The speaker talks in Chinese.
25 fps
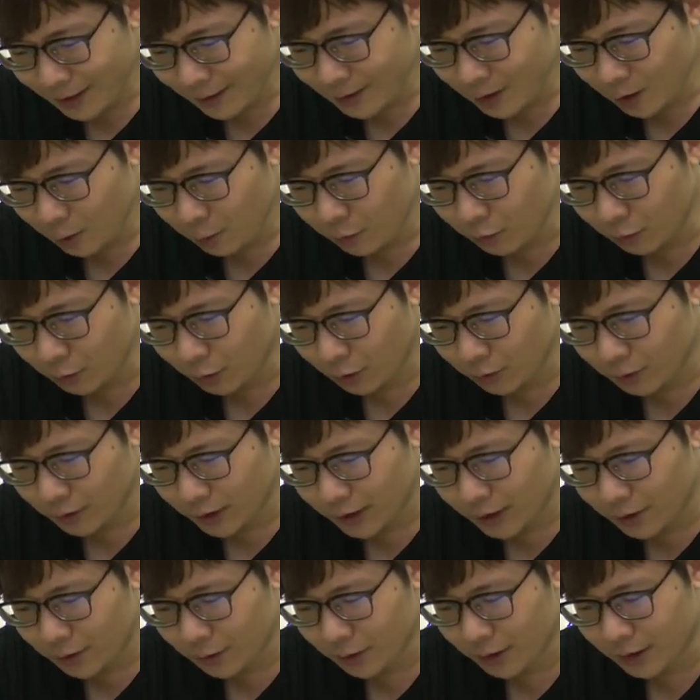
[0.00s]
你只要接普
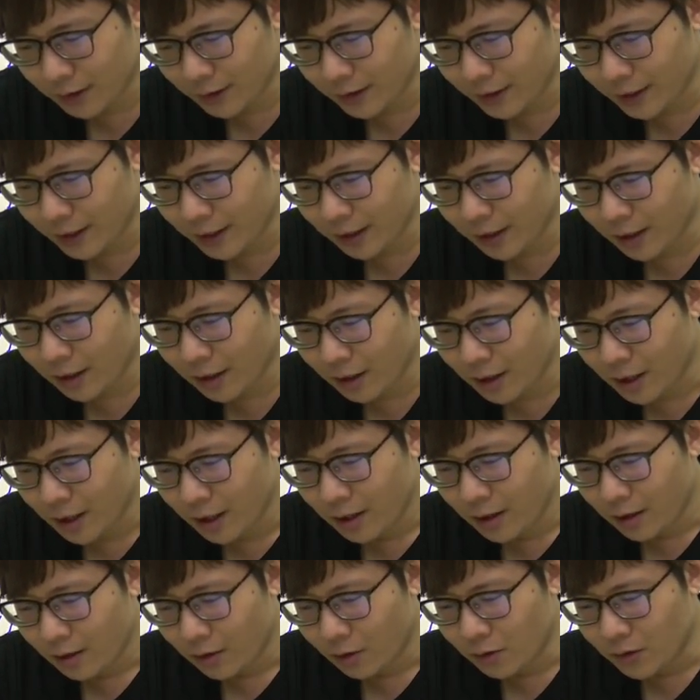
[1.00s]
通题就可以了哈。
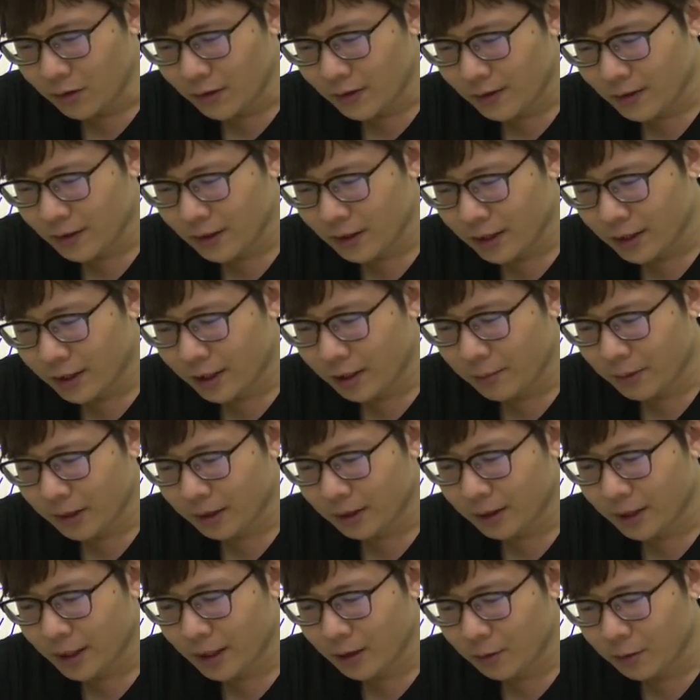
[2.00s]
o y a 你 h i n
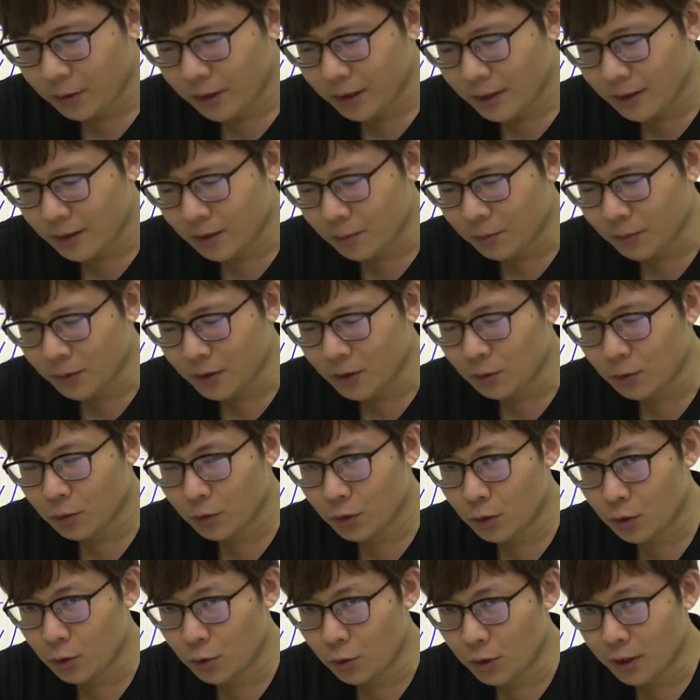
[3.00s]
kima d e 的意思不是
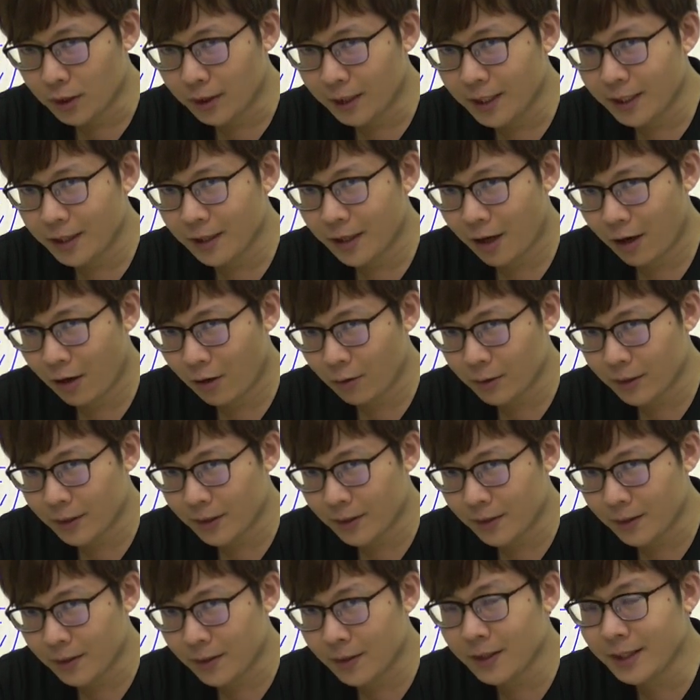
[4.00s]
说决定好
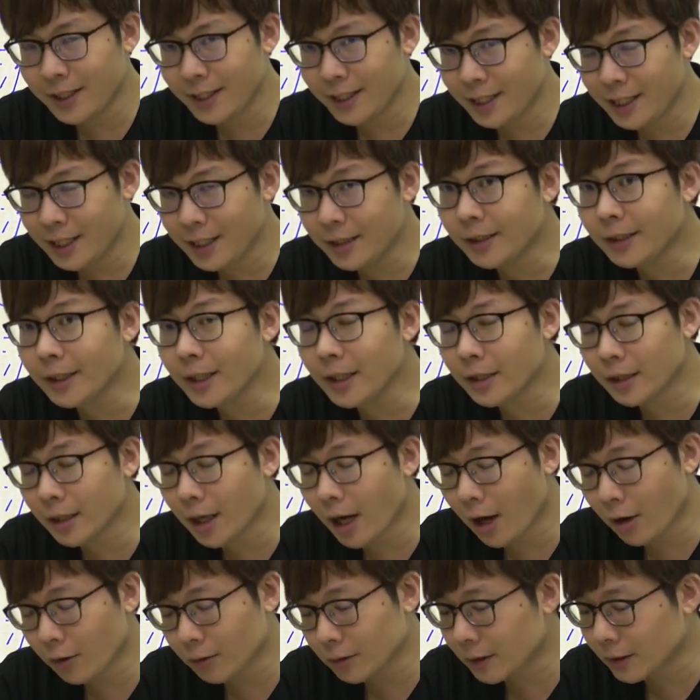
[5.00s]
吃，是一
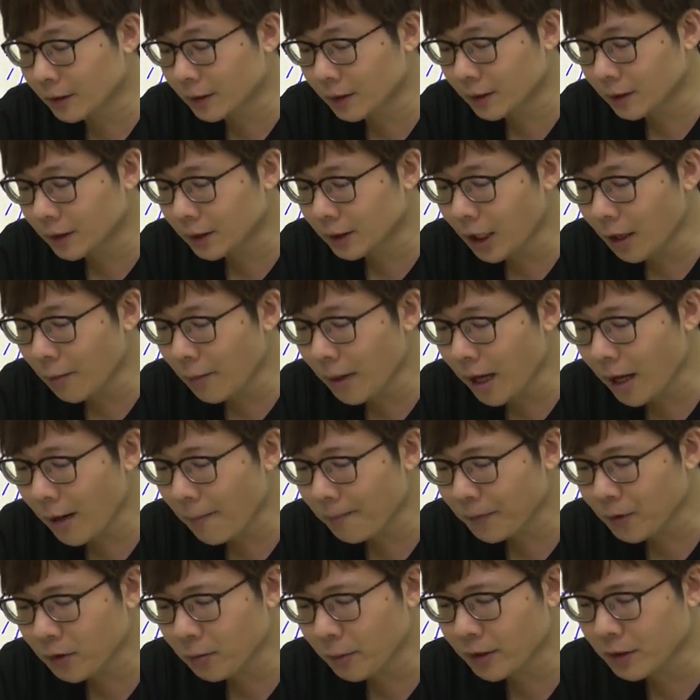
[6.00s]
定好吃，知道
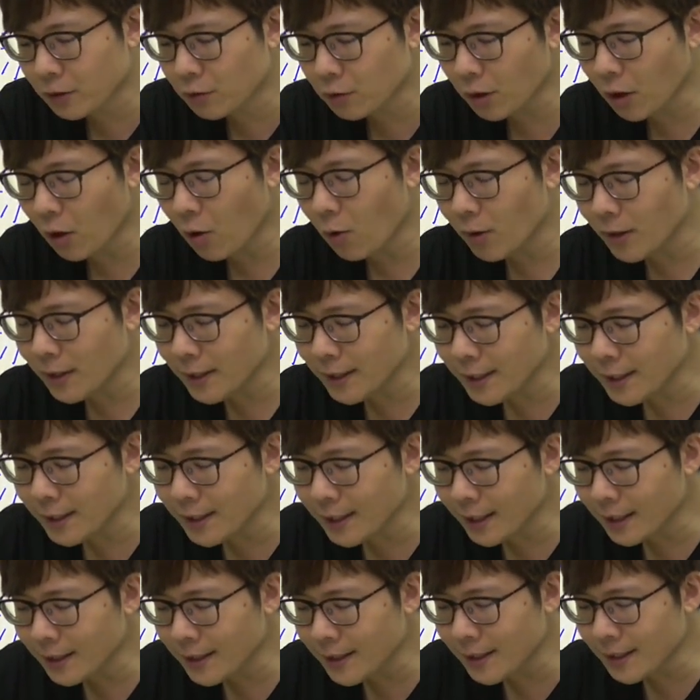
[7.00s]
吗？就表示说 o y
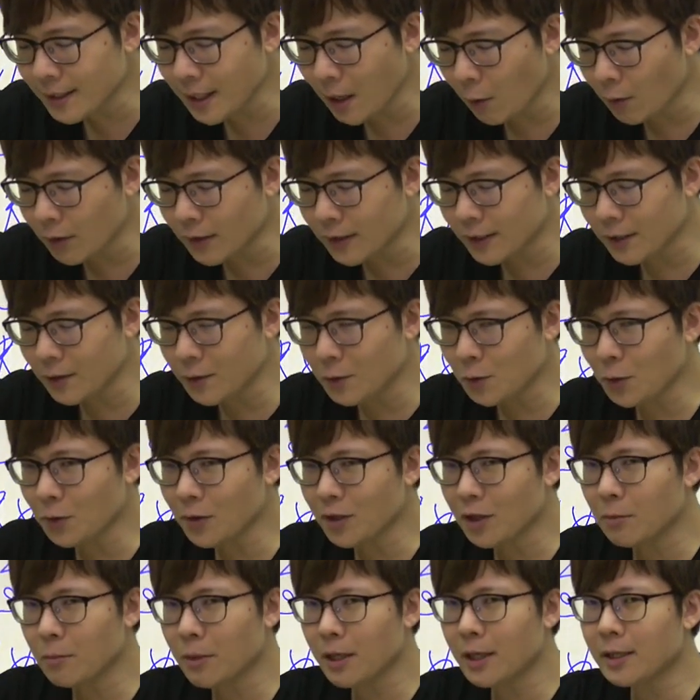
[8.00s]
a 这个字在我心
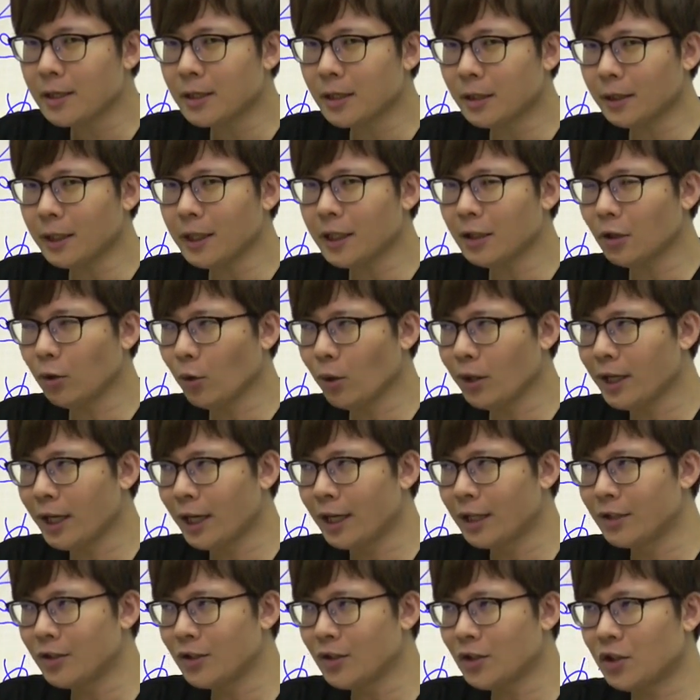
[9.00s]
中里面已经定论
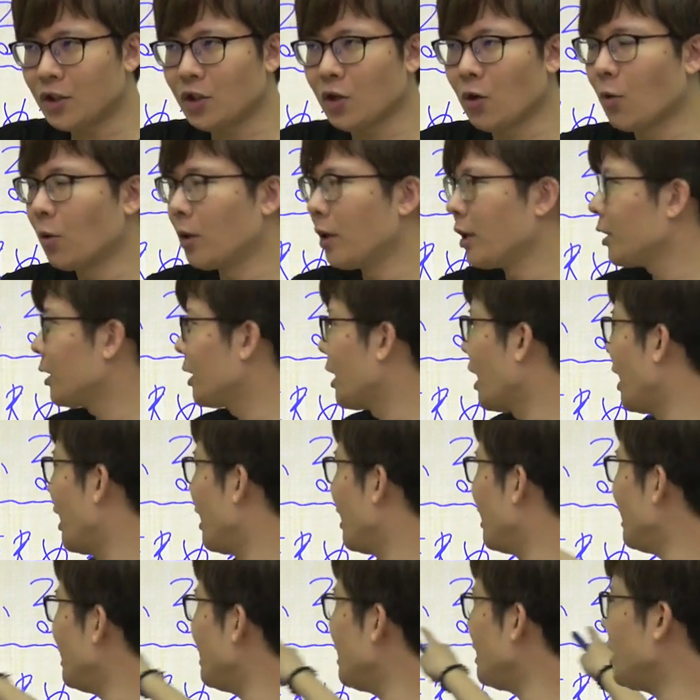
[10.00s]
很久了。t
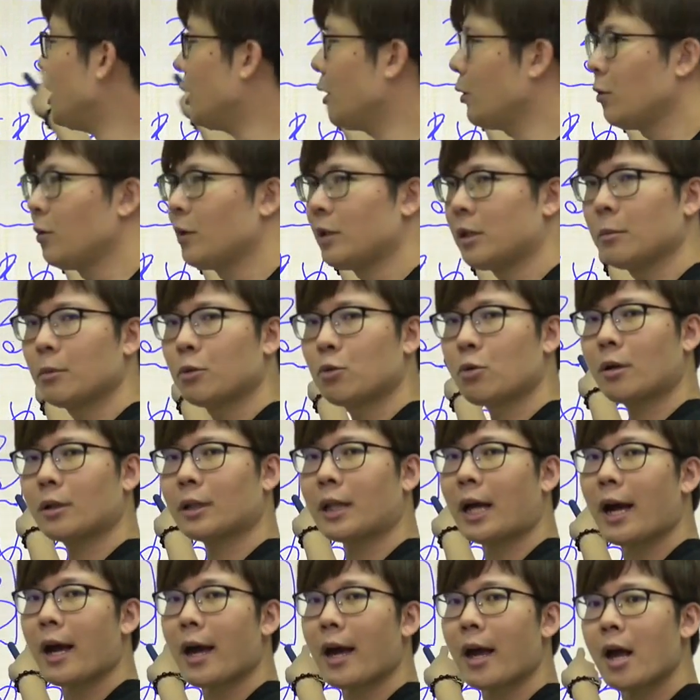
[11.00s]
e i r u 是不
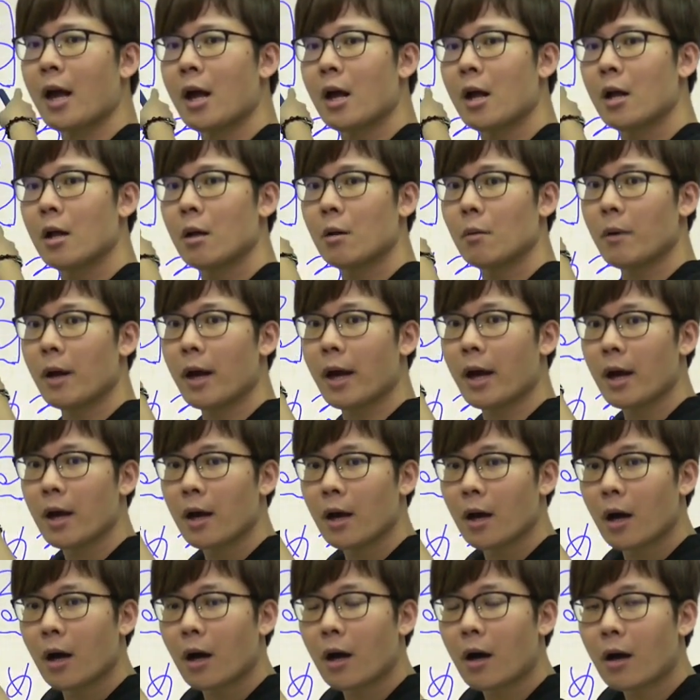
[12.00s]
状态，对不对
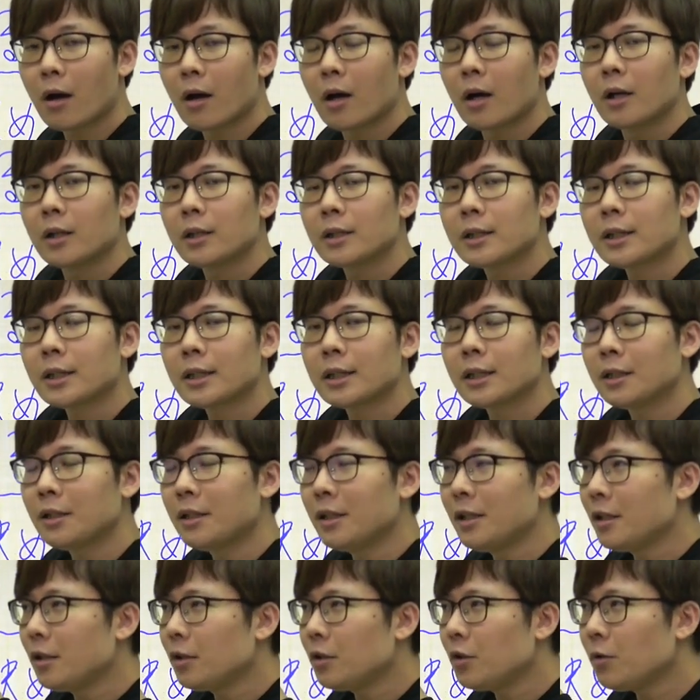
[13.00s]
啊？这
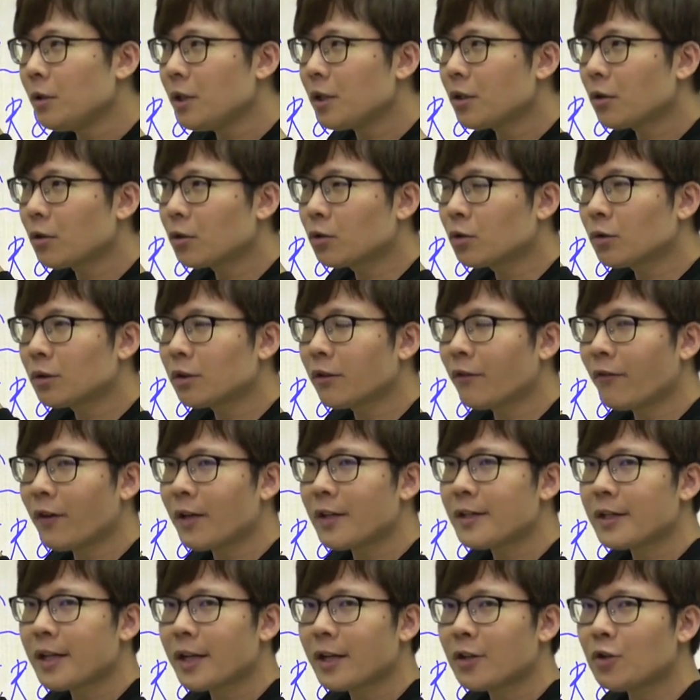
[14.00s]
个 u n i c o 做的
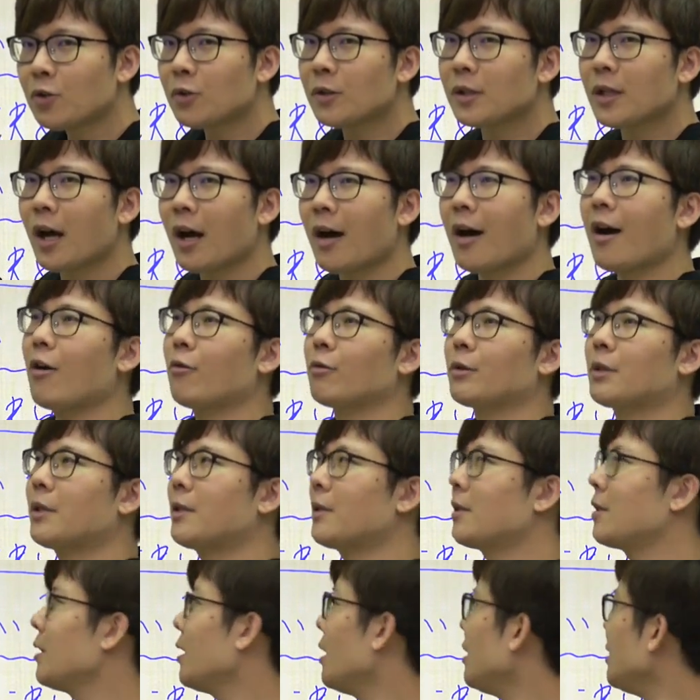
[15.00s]
饭菜就是好
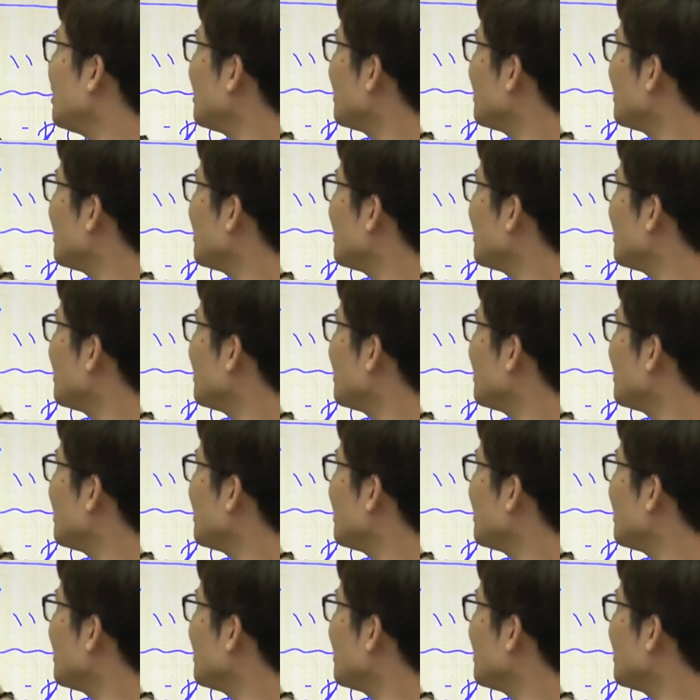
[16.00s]
吃，